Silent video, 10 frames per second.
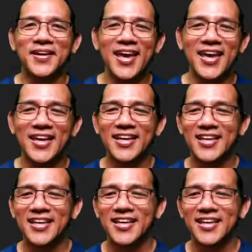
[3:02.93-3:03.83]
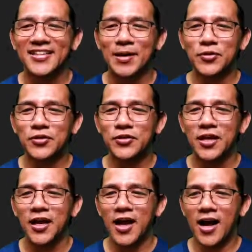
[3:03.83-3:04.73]
Okay? Tapos,
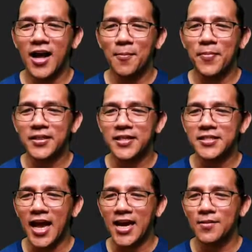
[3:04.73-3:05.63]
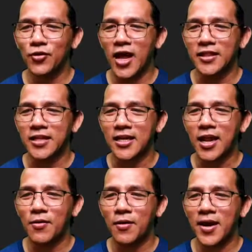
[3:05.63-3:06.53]
ang apat, kasi anim to lahat,
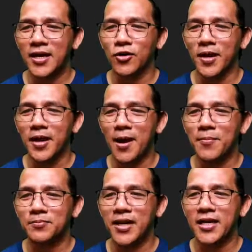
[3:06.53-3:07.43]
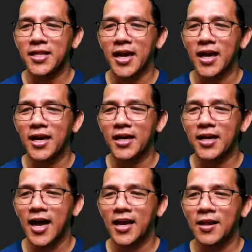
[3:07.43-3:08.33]
dalawa pa lang to, may apat pa natira,
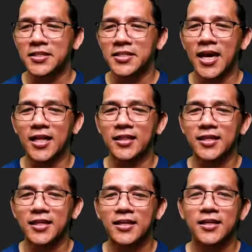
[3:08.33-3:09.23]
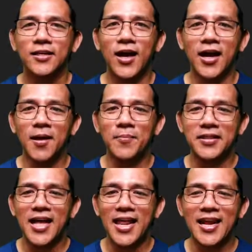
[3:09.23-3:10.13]
anim kasi lahat. Ang
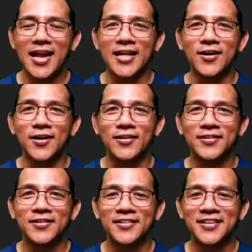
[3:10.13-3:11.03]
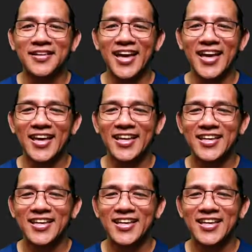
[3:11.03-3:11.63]
apat galing na dito. Okay?